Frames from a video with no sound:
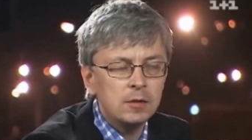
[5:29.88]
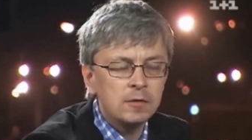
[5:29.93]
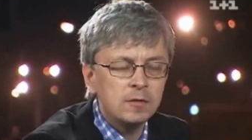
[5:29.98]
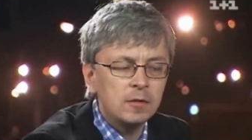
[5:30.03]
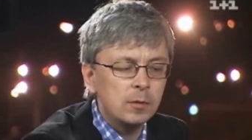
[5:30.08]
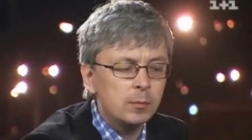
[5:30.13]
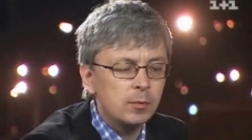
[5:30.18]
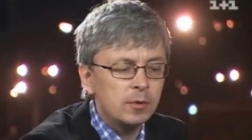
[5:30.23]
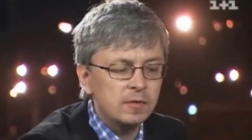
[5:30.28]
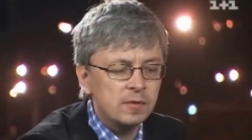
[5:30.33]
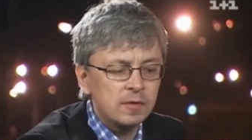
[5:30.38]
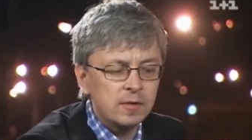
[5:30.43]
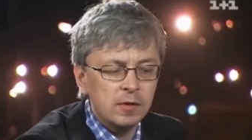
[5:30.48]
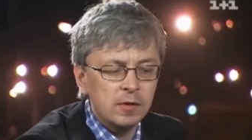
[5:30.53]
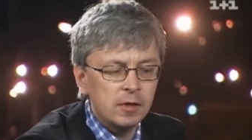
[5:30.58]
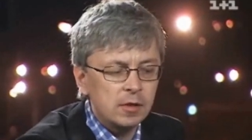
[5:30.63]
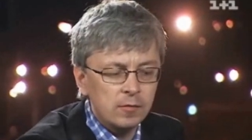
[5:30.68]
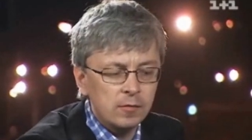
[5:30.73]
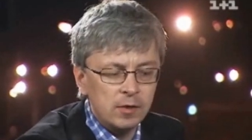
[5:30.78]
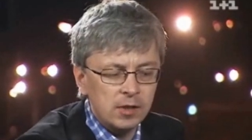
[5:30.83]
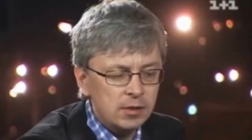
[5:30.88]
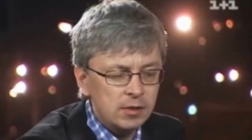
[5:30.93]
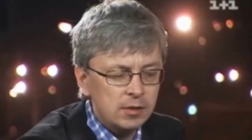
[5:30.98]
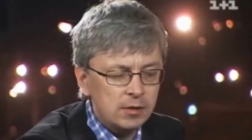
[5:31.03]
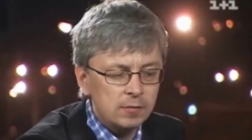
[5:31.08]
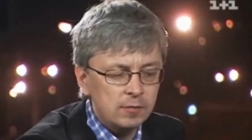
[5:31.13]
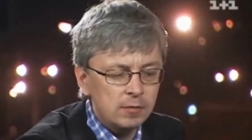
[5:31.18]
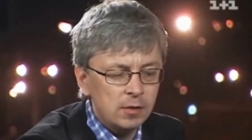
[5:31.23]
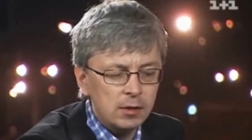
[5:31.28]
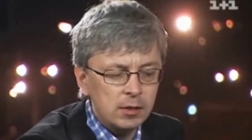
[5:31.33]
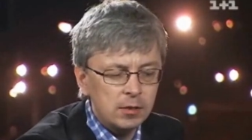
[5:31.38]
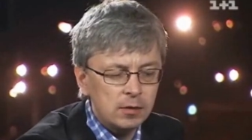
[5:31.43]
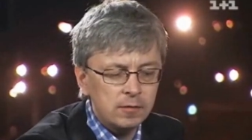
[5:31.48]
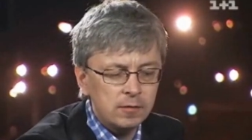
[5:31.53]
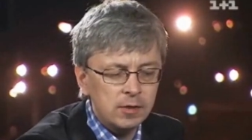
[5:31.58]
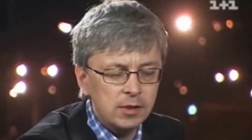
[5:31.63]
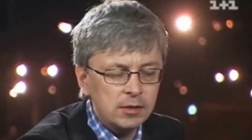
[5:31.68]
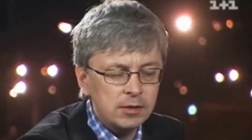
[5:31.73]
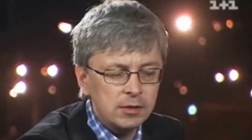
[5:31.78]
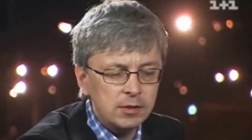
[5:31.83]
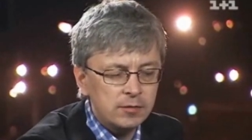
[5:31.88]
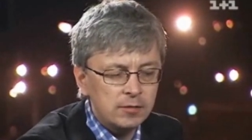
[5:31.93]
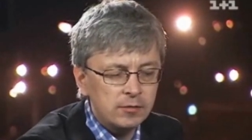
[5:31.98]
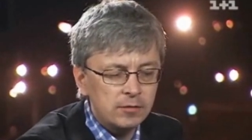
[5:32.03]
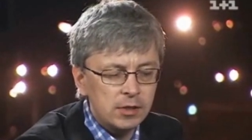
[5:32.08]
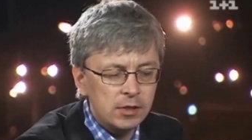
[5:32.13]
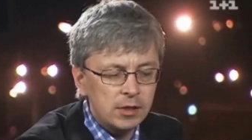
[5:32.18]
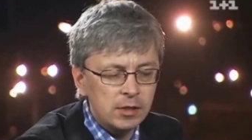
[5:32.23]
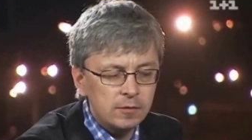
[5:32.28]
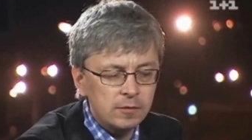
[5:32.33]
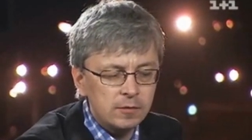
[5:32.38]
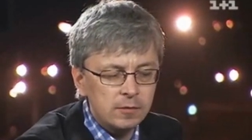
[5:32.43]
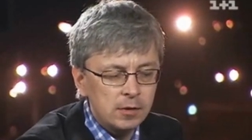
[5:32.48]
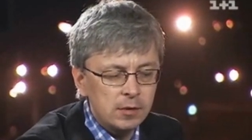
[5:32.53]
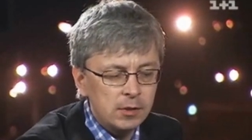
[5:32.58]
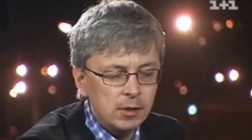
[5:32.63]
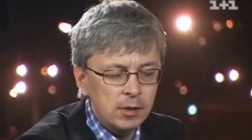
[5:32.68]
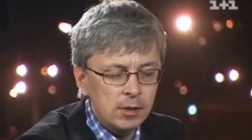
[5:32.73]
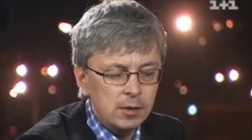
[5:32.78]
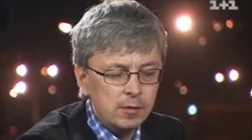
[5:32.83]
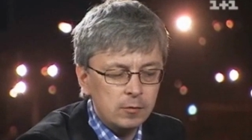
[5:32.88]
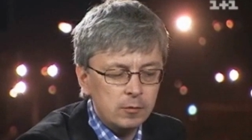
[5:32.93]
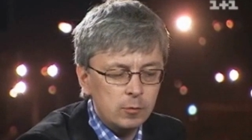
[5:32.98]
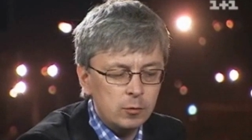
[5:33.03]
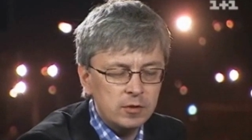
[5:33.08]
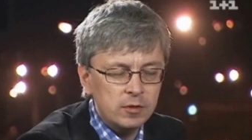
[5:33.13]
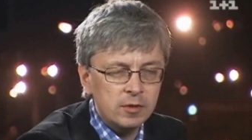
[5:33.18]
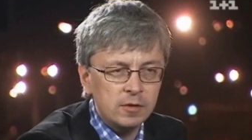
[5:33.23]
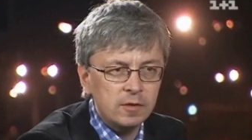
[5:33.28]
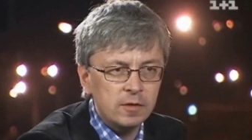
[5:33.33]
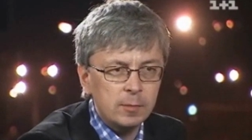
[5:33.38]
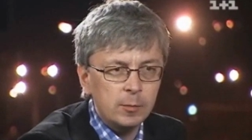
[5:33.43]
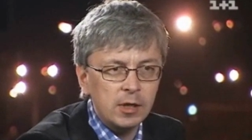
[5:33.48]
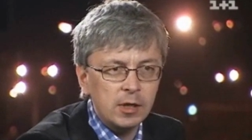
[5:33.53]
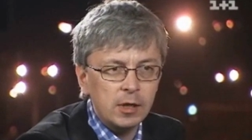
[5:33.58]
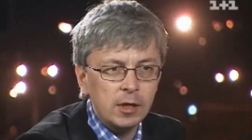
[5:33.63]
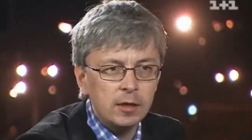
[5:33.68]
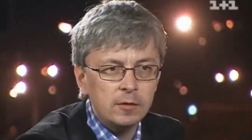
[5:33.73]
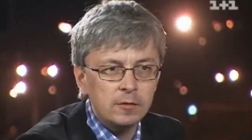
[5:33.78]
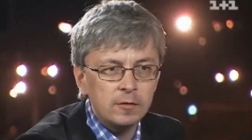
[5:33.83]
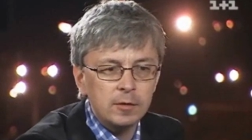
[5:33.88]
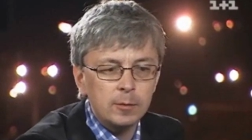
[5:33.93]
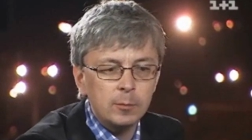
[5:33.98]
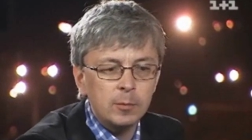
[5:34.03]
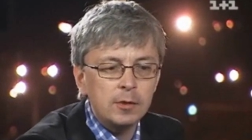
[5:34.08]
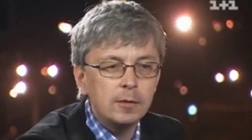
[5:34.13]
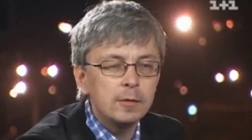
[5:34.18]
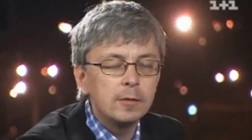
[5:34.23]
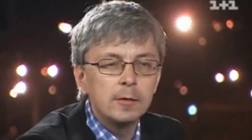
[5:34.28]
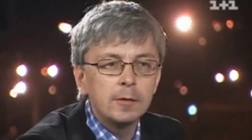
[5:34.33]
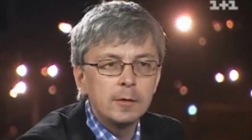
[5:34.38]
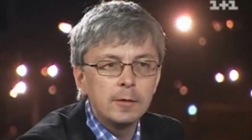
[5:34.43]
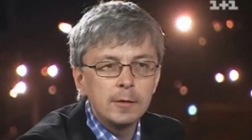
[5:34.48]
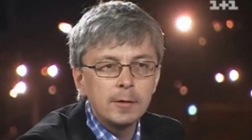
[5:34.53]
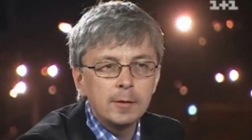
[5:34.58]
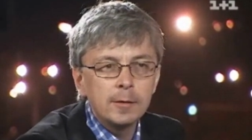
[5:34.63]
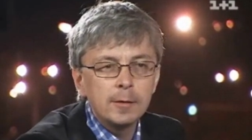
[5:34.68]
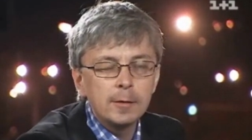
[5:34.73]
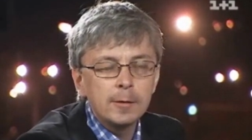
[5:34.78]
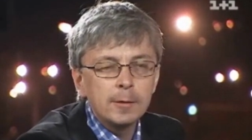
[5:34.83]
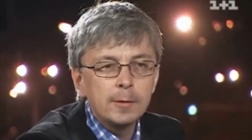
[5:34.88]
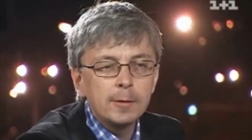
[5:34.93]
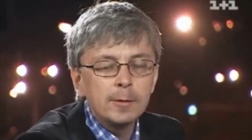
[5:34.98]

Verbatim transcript: себе представляют. Вы хотите в НАТО, вы хотите в ЕС, вы дружите с американцами. Из-за того,